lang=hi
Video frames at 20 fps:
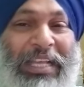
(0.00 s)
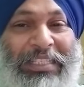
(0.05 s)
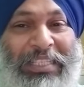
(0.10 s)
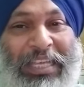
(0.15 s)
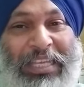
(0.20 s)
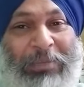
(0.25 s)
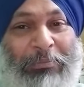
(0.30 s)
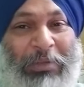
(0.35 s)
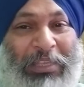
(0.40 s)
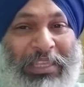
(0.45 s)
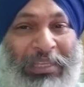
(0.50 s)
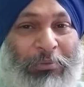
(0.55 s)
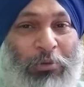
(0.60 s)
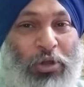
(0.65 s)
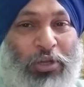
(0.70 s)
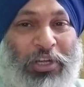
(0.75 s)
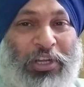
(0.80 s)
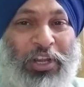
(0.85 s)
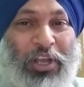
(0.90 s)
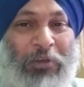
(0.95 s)
ऐसे ही मतलब
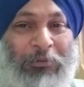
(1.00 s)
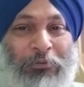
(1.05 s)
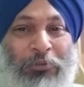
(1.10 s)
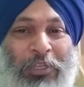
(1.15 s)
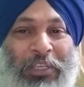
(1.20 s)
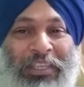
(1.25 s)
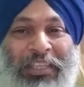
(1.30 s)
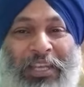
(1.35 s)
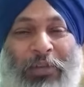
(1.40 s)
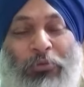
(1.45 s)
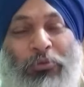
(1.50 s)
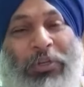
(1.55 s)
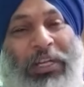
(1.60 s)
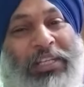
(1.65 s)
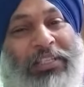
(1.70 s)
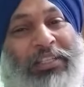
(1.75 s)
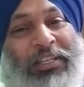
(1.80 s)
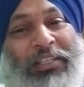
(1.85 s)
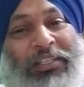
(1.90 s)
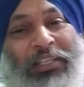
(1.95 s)
ऑन एंड ऑफ जितना
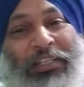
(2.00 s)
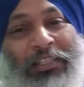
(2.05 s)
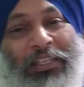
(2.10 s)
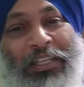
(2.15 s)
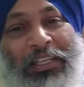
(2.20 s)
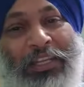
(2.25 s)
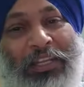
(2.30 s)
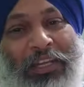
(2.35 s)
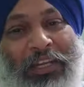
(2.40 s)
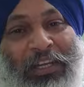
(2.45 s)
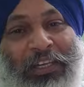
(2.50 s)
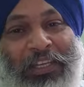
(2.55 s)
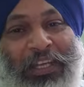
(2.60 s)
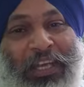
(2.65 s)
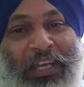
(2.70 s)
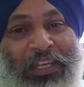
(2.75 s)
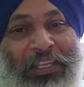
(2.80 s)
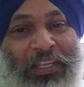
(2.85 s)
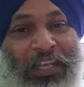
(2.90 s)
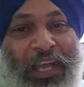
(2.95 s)
पूरा रेस्ट कर सकते थे कर
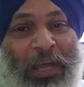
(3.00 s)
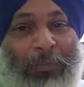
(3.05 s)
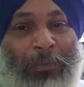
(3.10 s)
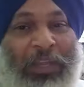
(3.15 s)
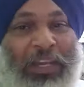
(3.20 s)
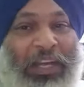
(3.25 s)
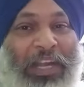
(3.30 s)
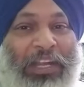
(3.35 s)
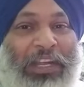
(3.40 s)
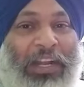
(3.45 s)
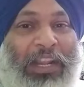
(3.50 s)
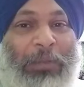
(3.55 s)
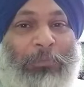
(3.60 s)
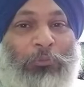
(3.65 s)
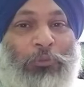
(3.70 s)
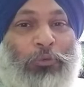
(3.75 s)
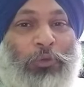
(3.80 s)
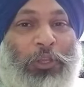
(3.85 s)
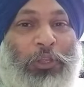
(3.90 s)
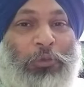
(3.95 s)
लिया है यहाँ पे रेंडरिंग
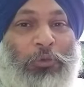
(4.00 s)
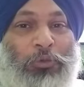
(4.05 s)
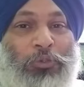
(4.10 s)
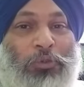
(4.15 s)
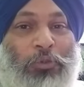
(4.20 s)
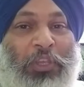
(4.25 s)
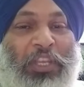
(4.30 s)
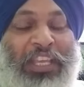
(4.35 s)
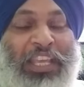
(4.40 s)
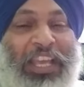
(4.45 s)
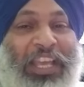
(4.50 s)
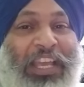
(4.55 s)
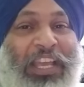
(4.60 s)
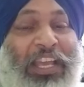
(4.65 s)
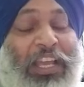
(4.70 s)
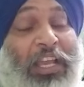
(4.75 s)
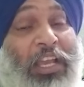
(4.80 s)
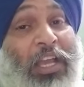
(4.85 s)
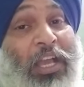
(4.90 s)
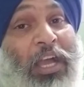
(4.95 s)
पूरी हो चुकी है
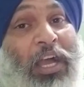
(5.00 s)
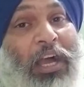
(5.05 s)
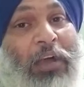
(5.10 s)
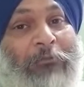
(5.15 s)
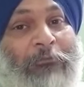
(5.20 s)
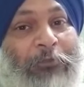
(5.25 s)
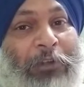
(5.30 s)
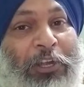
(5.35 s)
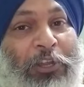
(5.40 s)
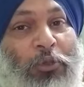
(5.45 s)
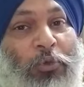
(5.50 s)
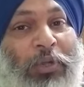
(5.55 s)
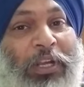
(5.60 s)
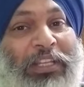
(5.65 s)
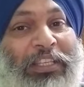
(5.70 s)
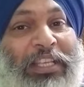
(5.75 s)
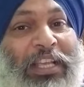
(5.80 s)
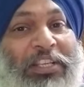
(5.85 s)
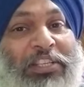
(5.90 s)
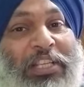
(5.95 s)
अब वीडियो
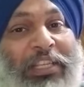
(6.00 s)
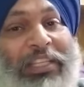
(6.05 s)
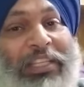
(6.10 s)
करते हैं